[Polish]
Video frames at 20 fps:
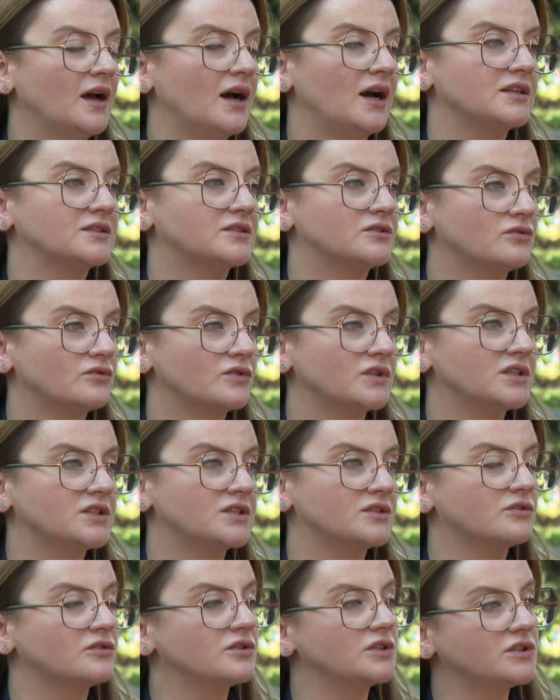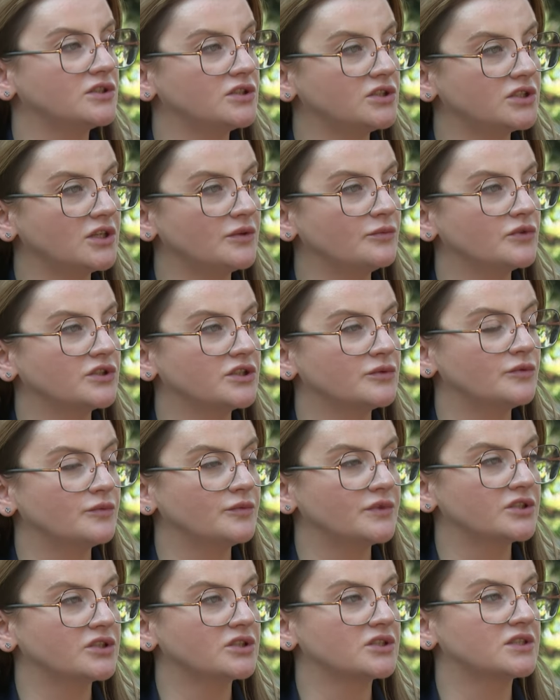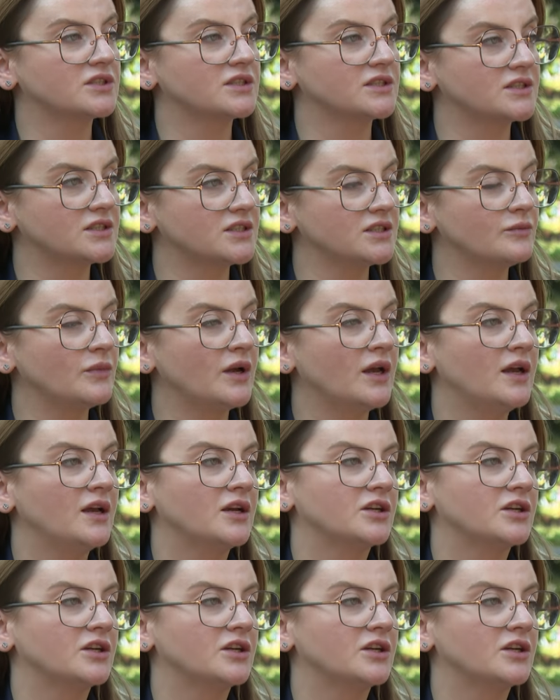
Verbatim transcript: a z drugiej strony dzisiaj musimy mierzyć się z tym,